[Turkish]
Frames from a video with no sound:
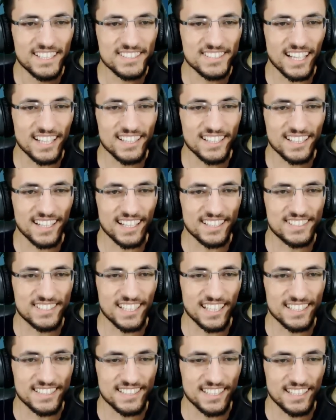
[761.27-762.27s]
İki sandık
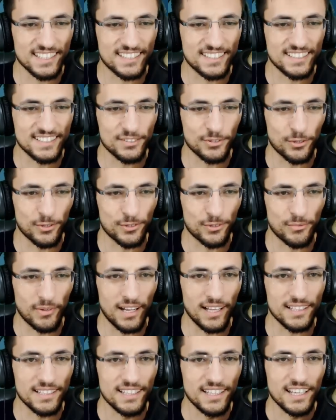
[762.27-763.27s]
açacağız diye tırt oldum.
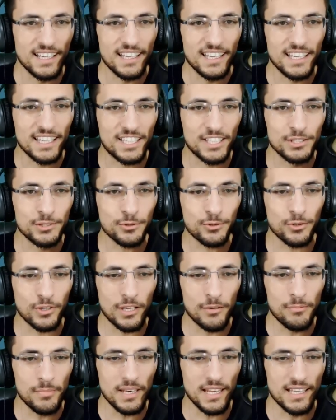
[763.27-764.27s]
Al. İkinci
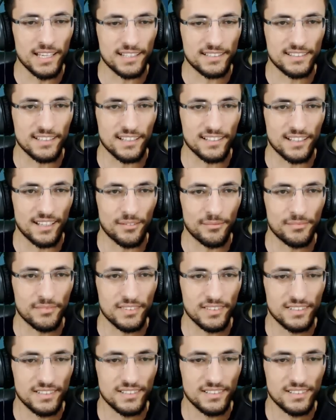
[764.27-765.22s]
kulemi bile yıktı adam.